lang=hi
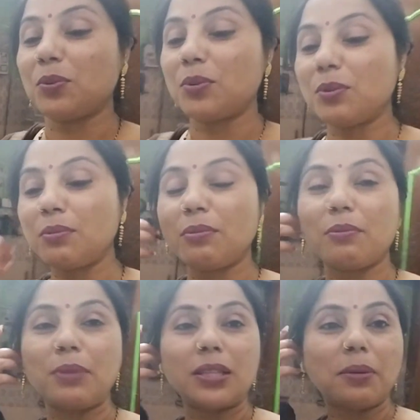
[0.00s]
तो
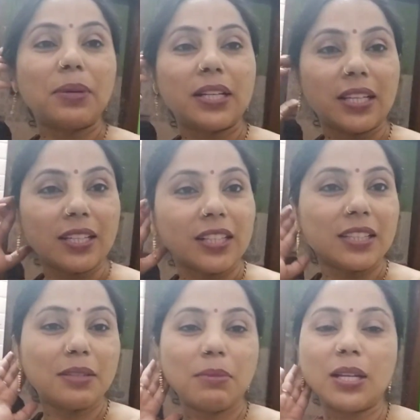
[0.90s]
मेरी तबीयत ठीक
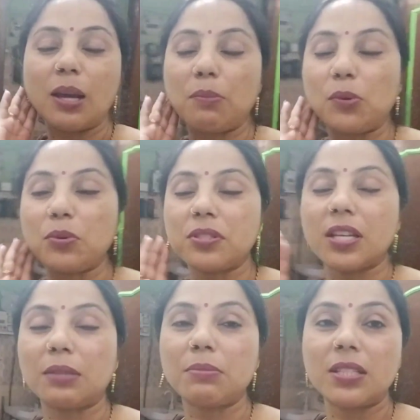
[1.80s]
नहीं थी मैंने आप लोगों के
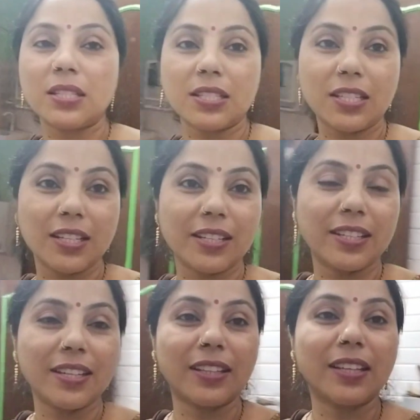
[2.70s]
साथ में जैसे शेयर
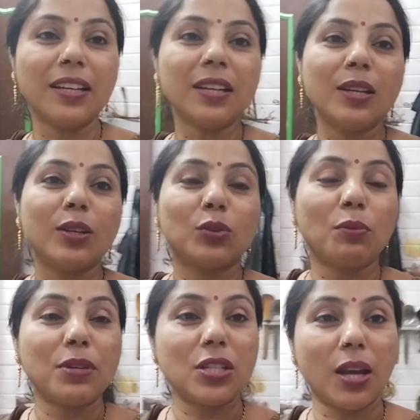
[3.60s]
किया था
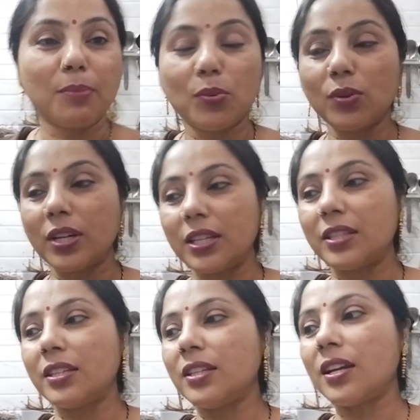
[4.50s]
तो मैं शाम को
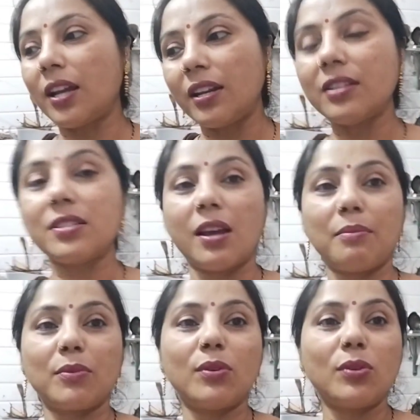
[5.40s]
गई थी कल
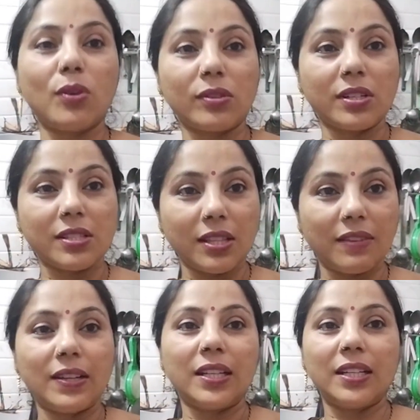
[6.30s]
शाम को डॉक्टर से
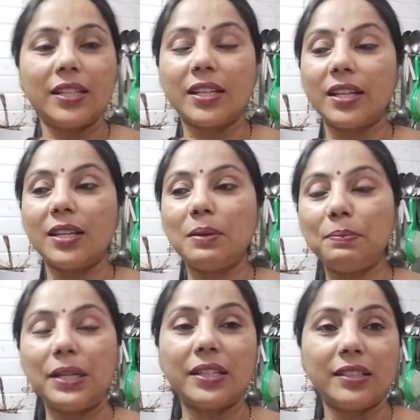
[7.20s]
दवाई लेने के लिए
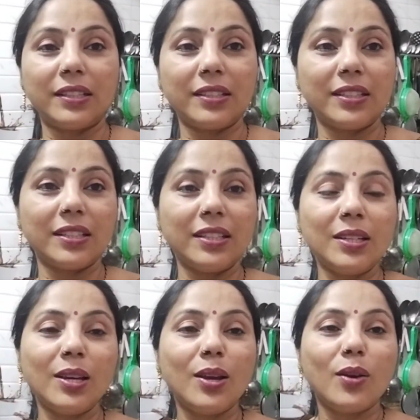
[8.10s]
पेट दर्द
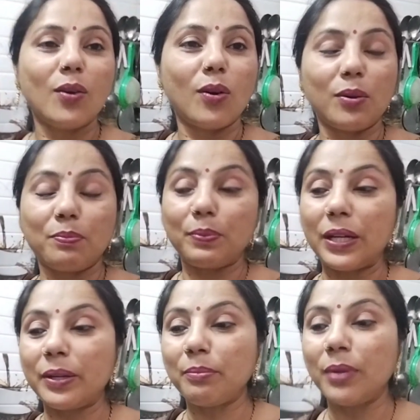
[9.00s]
की और
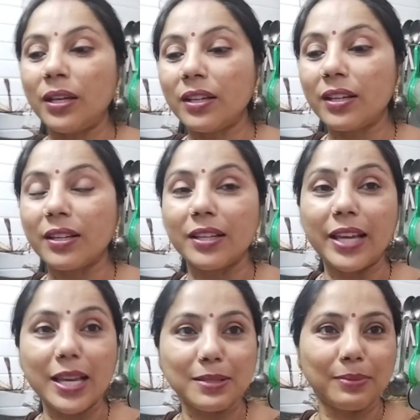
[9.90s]
पेट में
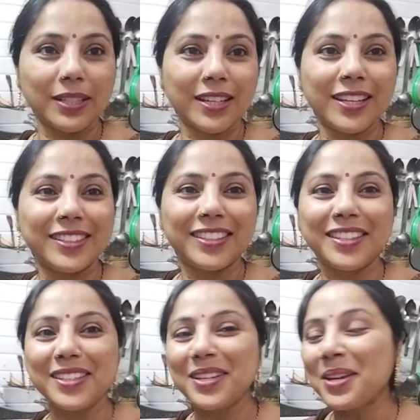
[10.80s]
गैस बन गई
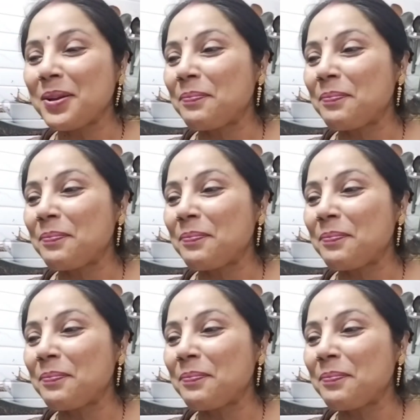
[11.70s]
थी